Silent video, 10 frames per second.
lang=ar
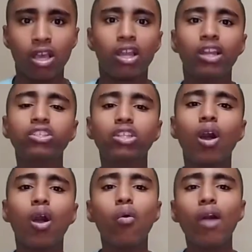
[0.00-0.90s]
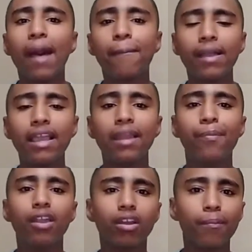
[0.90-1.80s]
لان هو عمال
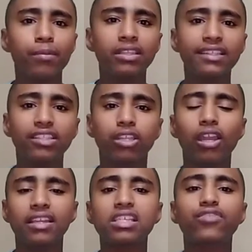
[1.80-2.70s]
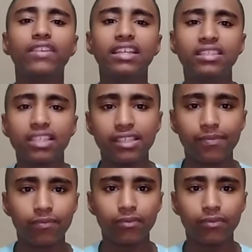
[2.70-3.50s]
بيهرب من نادي طلع الجيش في الحته دي